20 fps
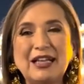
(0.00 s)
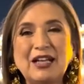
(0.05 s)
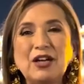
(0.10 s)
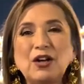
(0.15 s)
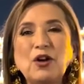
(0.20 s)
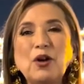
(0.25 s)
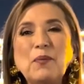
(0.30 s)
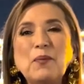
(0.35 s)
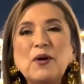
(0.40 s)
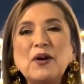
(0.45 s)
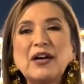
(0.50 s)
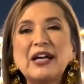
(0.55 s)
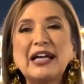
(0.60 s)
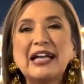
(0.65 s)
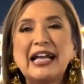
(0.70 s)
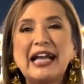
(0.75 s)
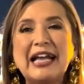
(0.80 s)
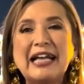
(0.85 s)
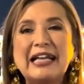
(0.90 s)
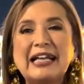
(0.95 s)
¿Cómo
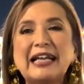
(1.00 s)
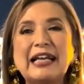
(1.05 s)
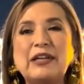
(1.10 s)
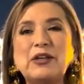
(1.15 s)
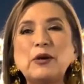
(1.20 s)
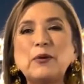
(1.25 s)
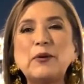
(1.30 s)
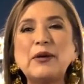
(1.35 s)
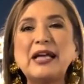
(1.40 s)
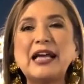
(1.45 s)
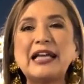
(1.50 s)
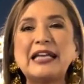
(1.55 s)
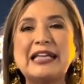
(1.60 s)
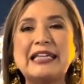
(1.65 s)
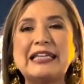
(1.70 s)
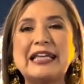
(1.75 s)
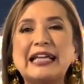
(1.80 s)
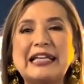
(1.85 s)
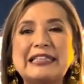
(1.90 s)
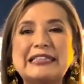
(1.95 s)
creen que yo voy a
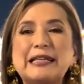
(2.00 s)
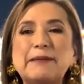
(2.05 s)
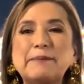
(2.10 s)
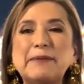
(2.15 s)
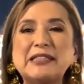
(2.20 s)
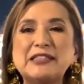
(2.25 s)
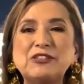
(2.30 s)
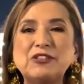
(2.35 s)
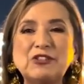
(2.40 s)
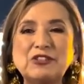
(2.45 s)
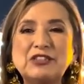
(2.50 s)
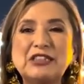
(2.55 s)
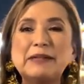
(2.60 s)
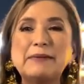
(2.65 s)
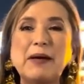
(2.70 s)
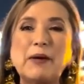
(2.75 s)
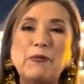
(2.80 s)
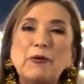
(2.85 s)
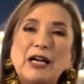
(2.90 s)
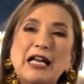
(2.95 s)
quitar esa pensión si
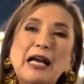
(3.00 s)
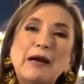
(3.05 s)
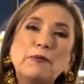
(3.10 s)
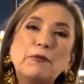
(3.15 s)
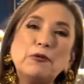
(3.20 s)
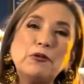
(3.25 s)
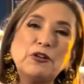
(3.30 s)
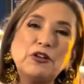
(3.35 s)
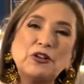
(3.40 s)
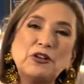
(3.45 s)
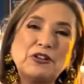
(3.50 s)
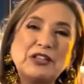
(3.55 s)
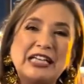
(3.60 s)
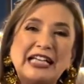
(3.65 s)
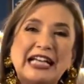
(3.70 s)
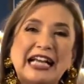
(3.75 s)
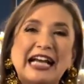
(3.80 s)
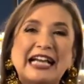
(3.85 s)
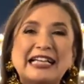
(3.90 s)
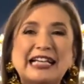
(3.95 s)
mi abuela murió
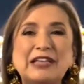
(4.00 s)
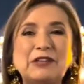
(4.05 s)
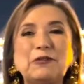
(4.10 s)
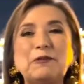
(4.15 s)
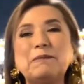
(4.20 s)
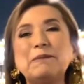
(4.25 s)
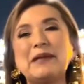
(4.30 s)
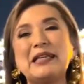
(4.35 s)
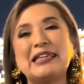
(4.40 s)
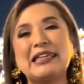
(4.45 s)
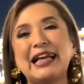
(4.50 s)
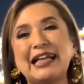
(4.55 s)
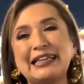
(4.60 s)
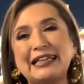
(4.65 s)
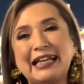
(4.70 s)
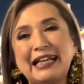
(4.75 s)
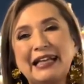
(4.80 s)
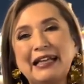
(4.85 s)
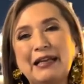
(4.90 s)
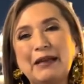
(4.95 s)
tirada en un
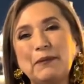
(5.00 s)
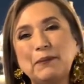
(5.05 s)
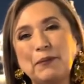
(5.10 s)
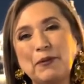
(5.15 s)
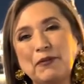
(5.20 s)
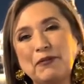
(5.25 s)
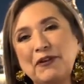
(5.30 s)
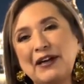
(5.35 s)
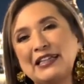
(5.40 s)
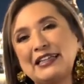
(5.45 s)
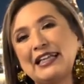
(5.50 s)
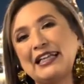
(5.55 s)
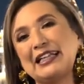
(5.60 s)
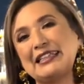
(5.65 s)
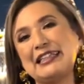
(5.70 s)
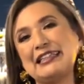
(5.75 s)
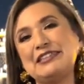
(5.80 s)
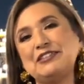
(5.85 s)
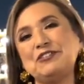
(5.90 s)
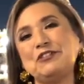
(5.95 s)
petate por falta de
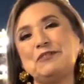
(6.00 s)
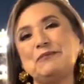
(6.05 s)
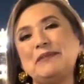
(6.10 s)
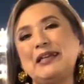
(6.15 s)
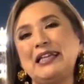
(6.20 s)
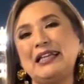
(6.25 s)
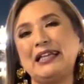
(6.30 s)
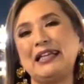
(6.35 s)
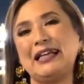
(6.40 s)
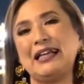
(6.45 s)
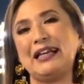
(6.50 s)
atención médica?